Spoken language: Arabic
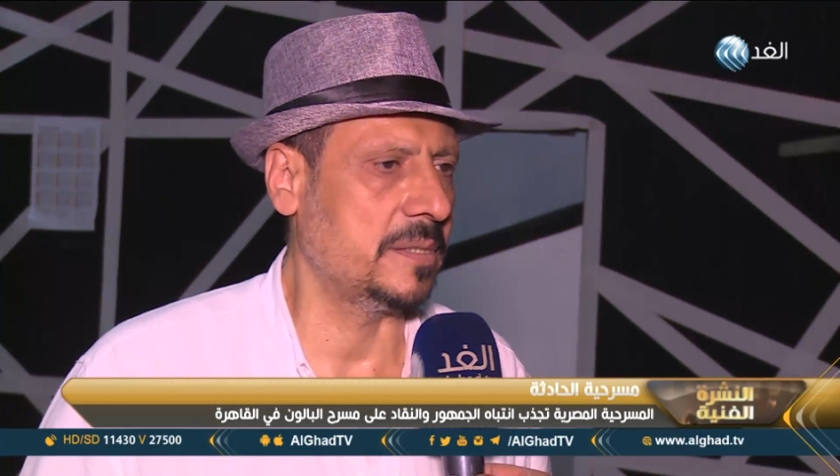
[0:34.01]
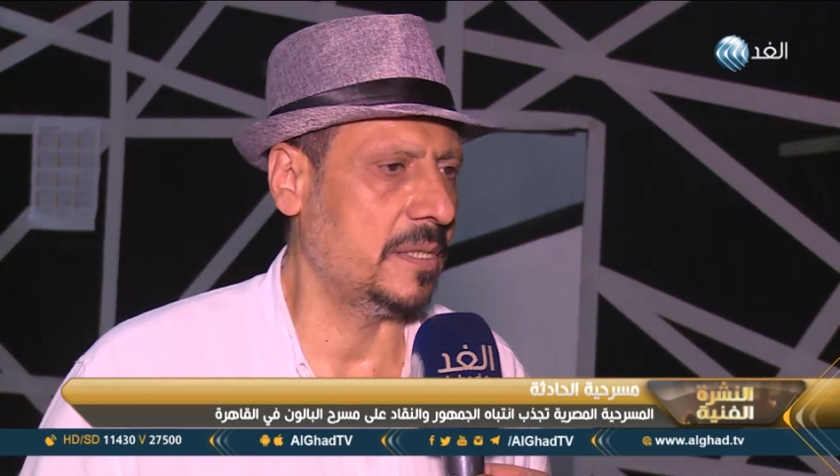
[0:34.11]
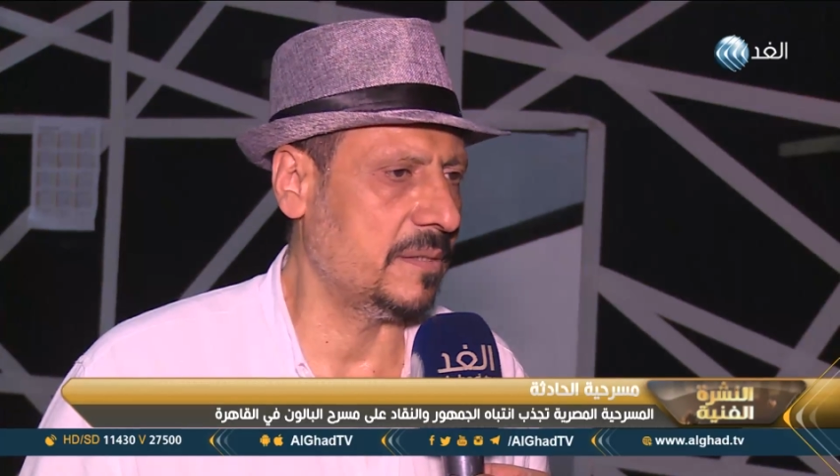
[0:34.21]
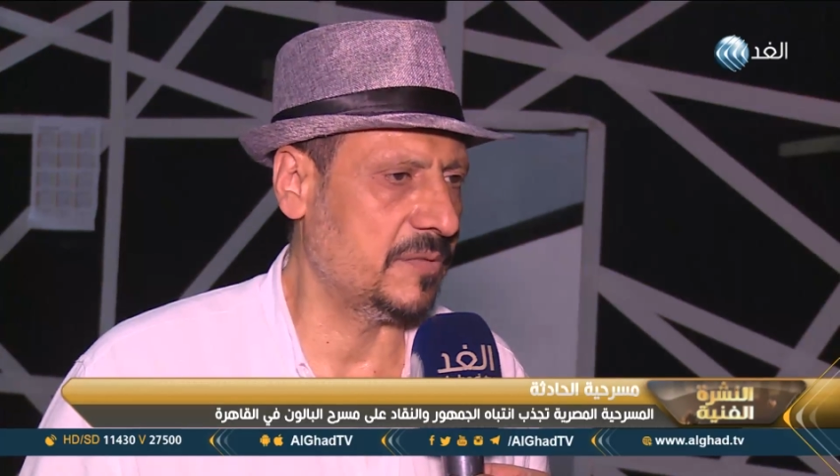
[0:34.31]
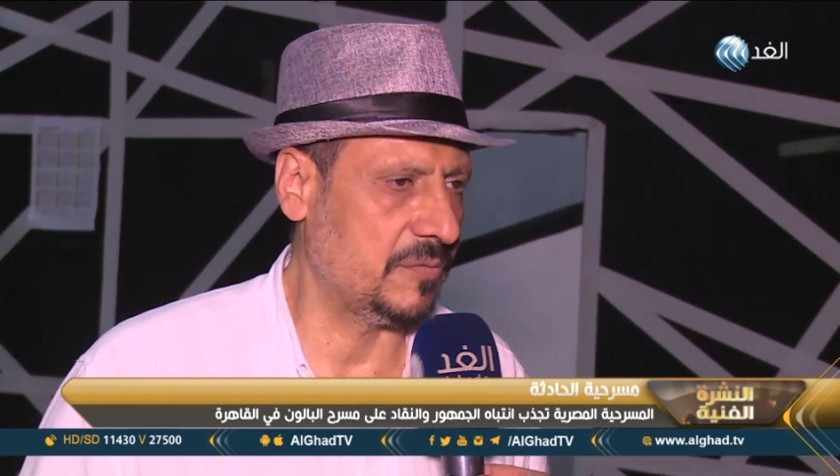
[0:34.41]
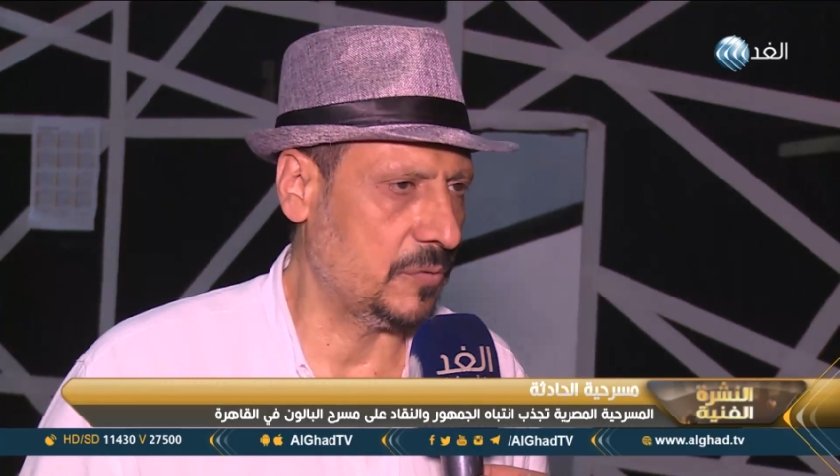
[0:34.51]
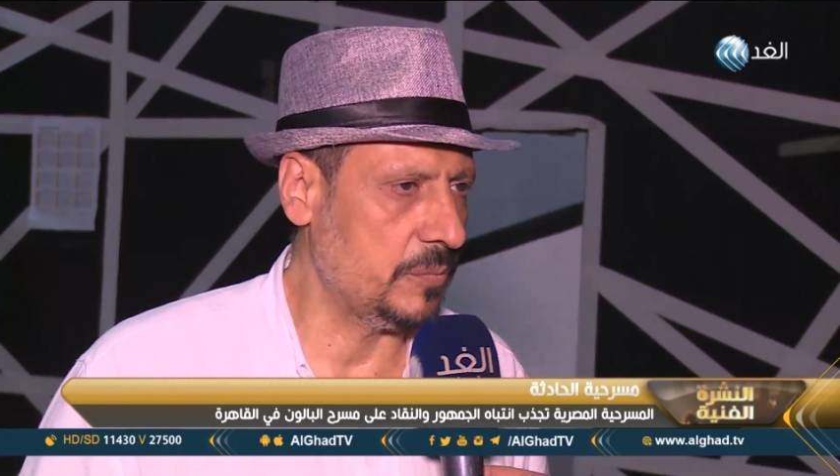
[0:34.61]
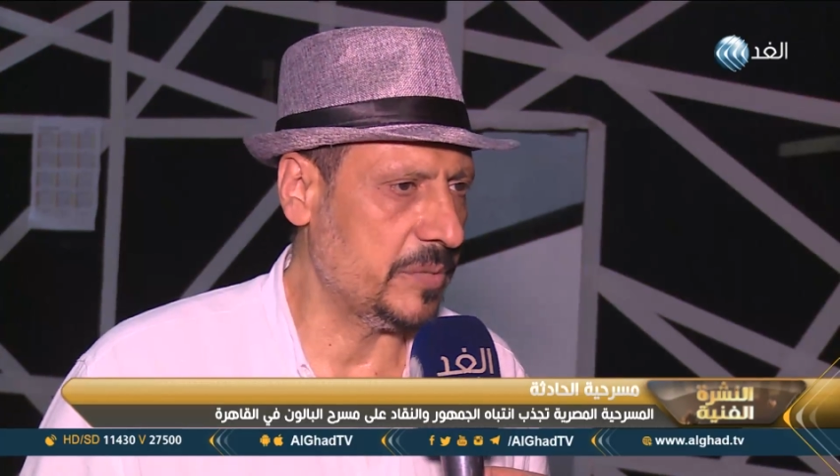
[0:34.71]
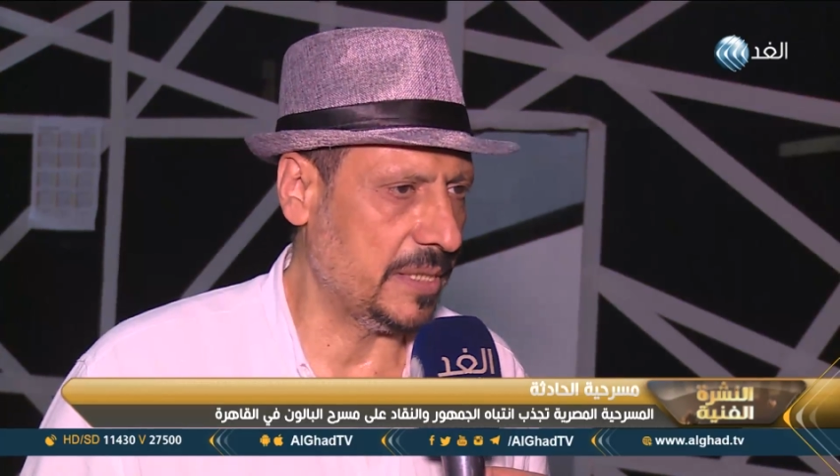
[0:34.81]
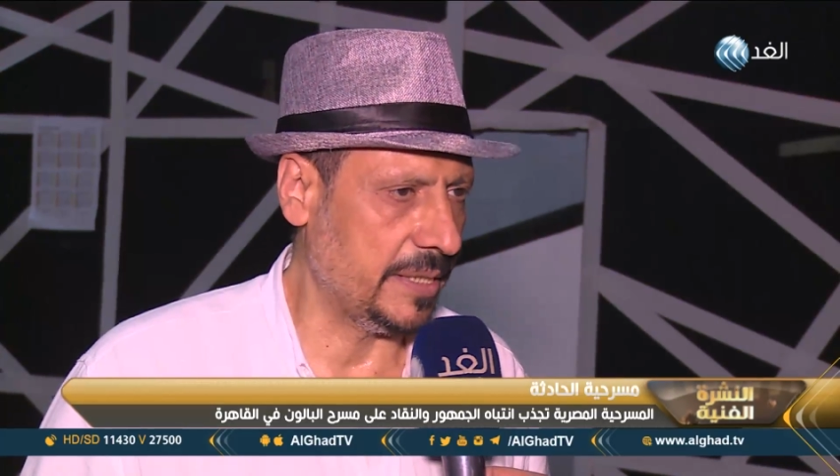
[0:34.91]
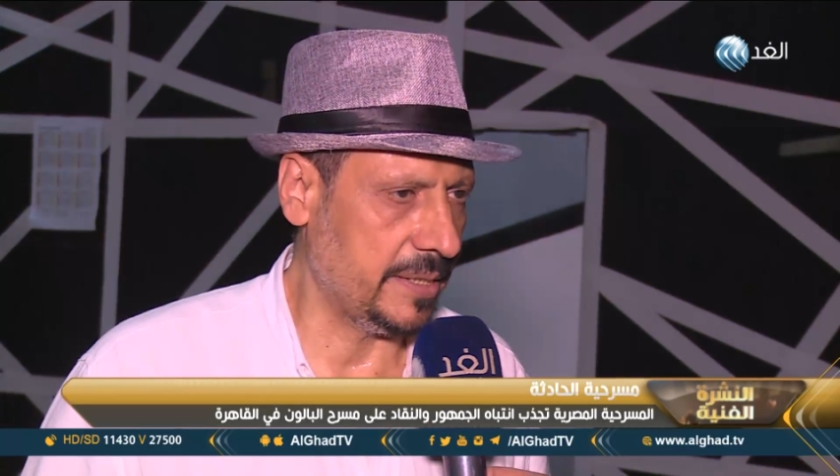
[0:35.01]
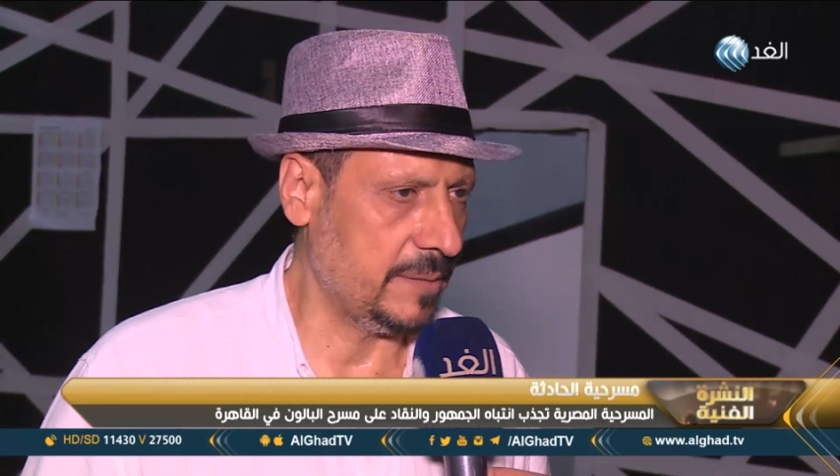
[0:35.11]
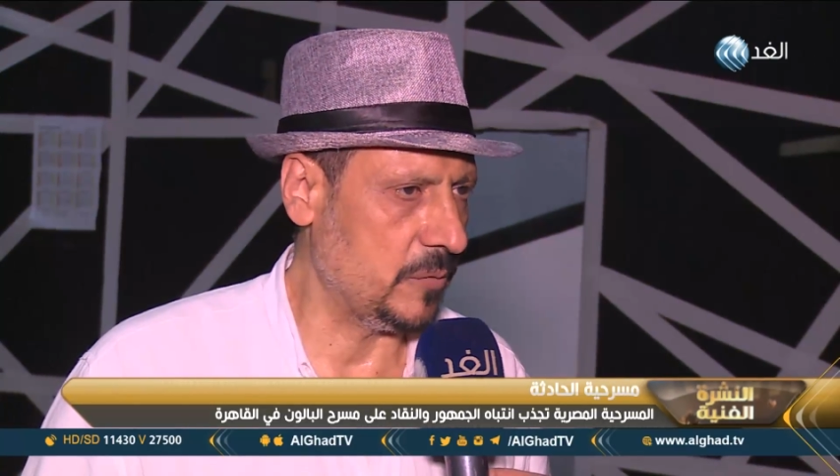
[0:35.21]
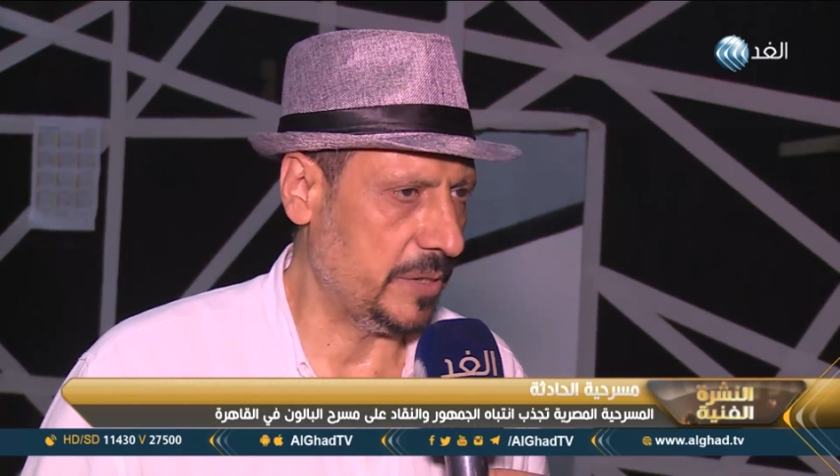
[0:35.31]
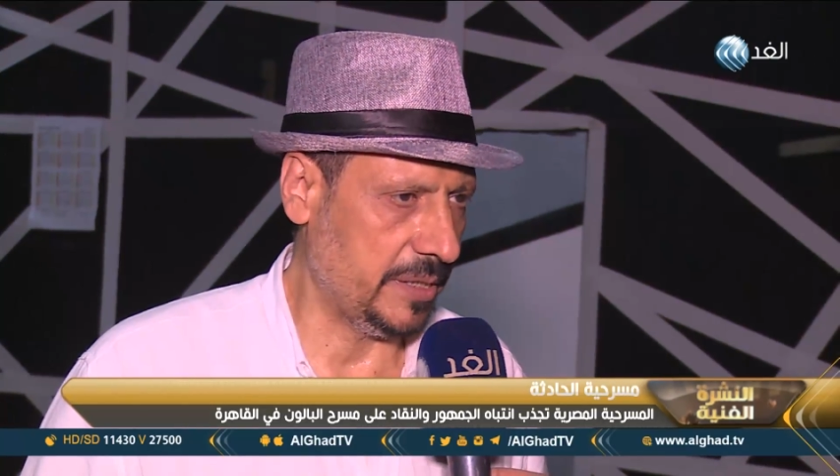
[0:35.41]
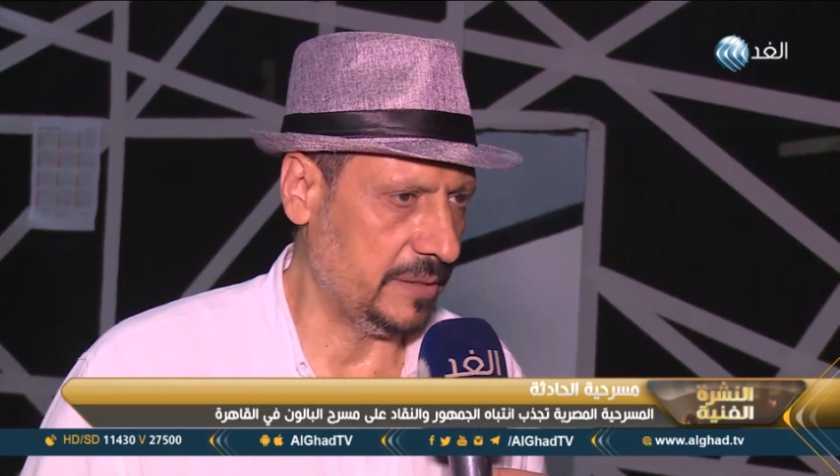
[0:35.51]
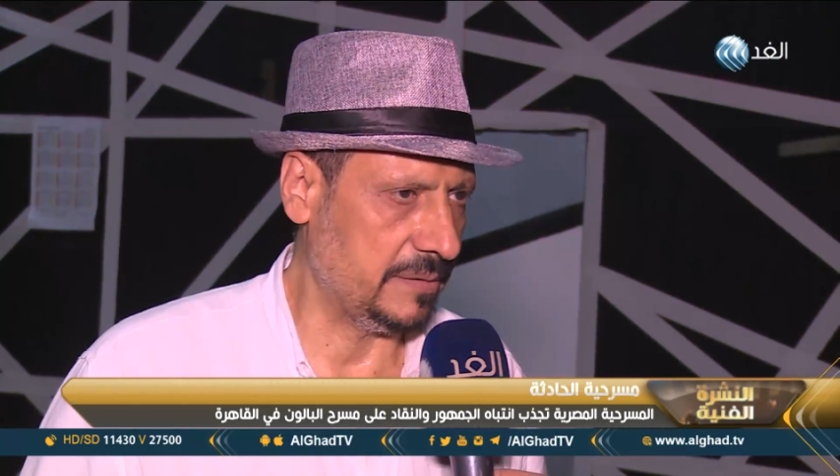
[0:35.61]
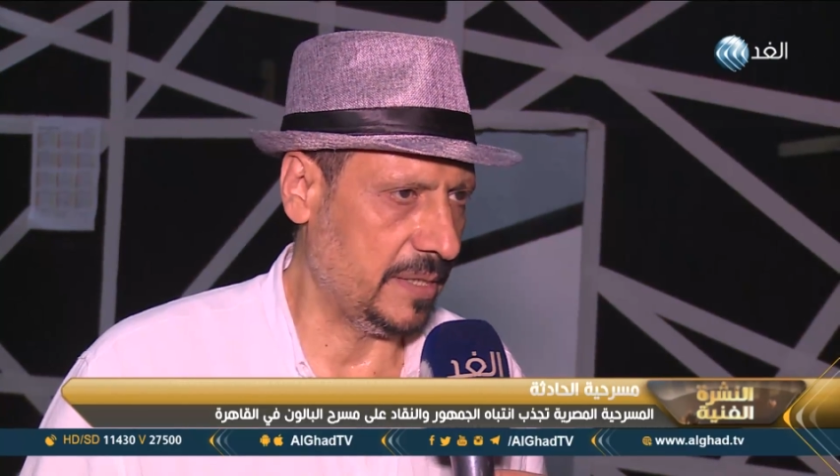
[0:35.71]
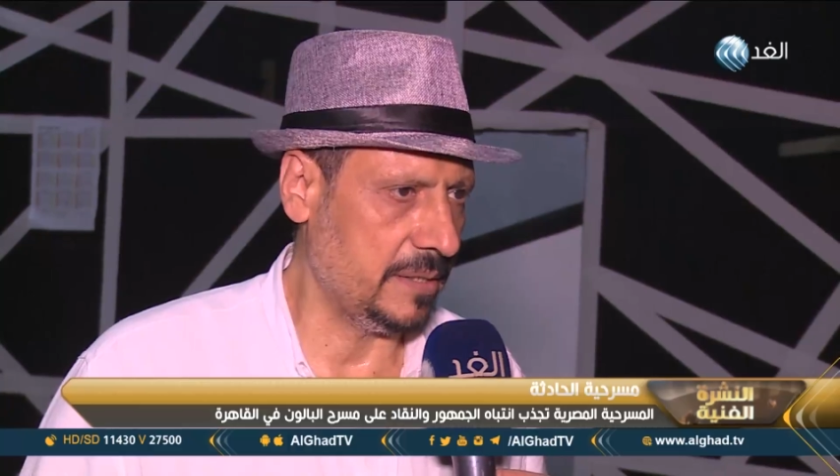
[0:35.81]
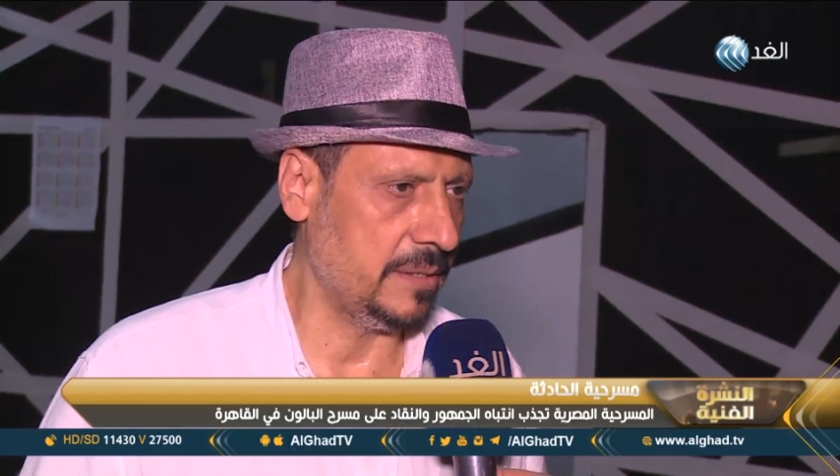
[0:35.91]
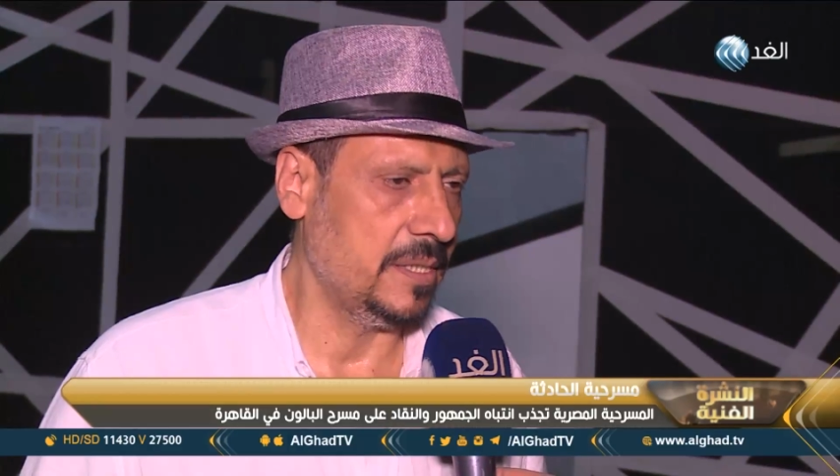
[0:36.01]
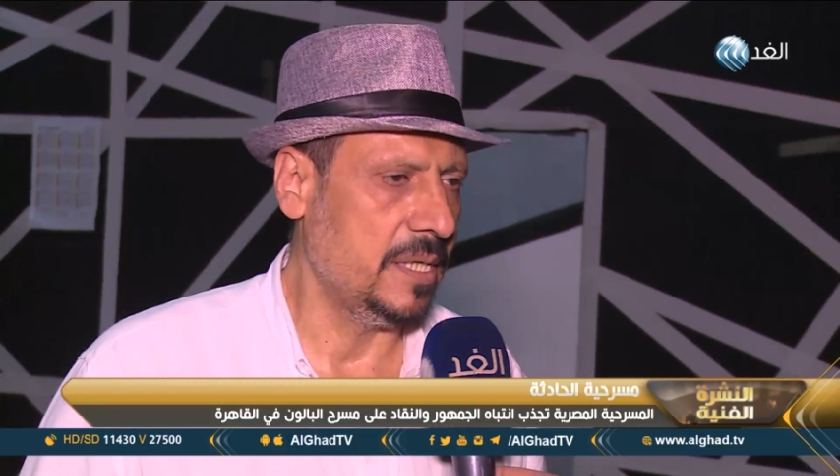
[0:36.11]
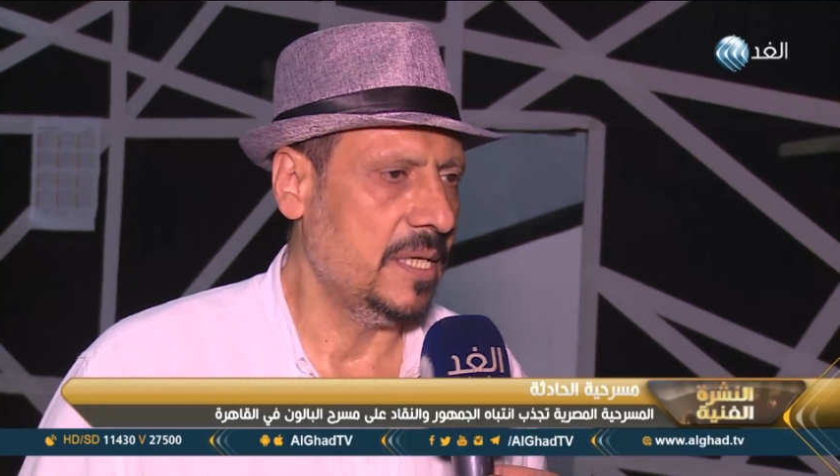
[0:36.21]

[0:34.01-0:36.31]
اتخطفت في يوم من الأيام ورجعت تاني